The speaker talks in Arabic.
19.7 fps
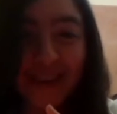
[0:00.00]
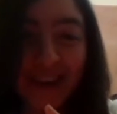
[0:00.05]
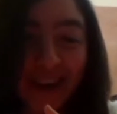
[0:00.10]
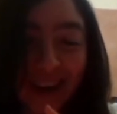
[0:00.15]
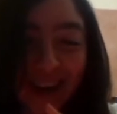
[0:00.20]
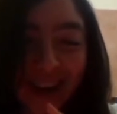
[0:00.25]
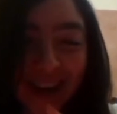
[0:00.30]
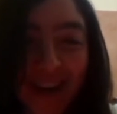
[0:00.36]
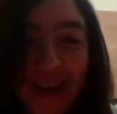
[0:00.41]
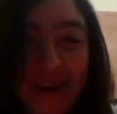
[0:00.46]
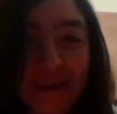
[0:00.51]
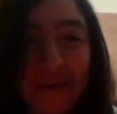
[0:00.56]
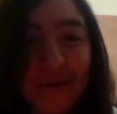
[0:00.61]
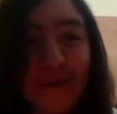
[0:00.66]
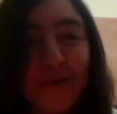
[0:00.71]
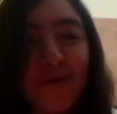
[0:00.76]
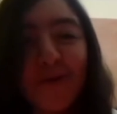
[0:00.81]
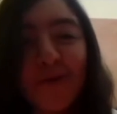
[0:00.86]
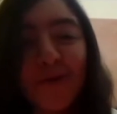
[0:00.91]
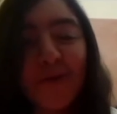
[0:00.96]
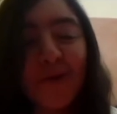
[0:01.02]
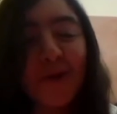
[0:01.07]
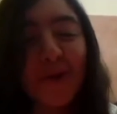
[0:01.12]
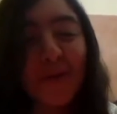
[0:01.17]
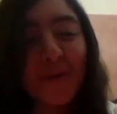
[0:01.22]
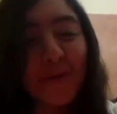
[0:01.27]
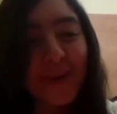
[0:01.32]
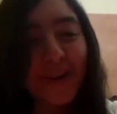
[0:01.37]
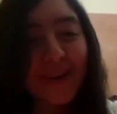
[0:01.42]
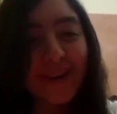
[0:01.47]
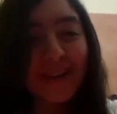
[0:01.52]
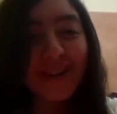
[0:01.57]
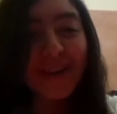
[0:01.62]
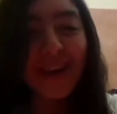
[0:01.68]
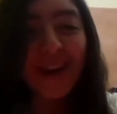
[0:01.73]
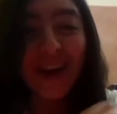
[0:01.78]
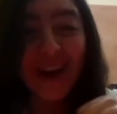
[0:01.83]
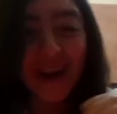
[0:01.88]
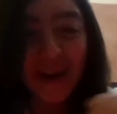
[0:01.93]
شاء الله باش لكم آه، ان
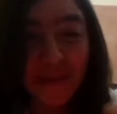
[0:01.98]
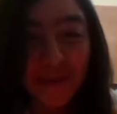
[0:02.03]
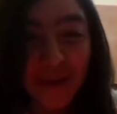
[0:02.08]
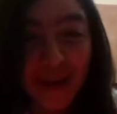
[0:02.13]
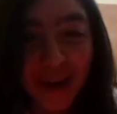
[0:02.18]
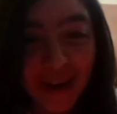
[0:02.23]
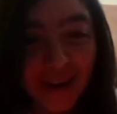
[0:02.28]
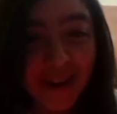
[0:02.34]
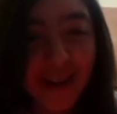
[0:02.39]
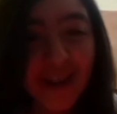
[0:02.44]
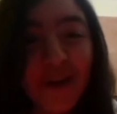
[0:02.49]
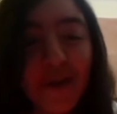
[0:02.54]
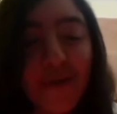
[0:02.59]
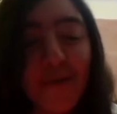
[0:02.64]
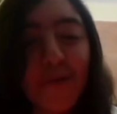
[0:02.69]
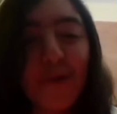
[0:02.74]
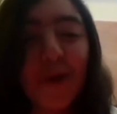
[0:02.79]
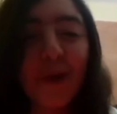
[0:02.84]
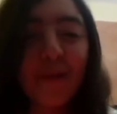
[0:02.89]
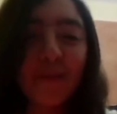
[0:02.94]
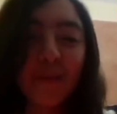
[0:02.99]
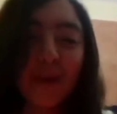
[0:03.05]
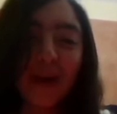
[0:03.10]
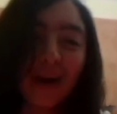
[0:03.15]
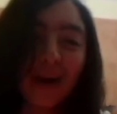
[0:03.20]
شاء الله ربي يهنيكم وربي